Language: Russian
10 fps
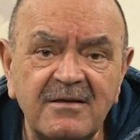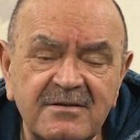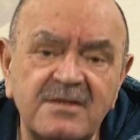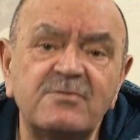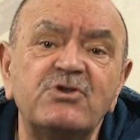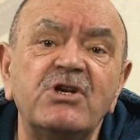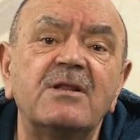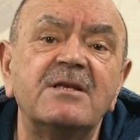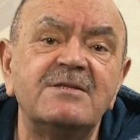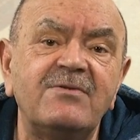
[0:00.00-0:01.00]

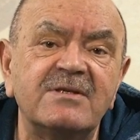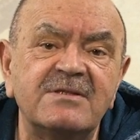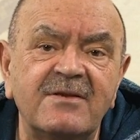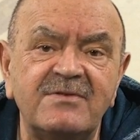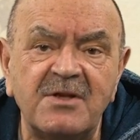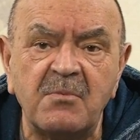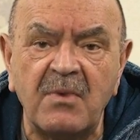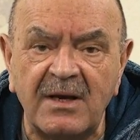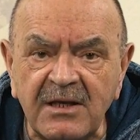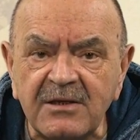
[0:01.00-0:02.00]
Зазвучала известная всем
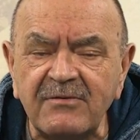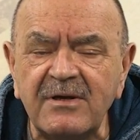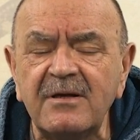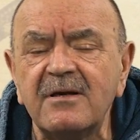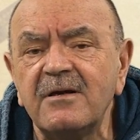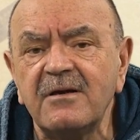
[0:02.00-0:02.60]
молитва –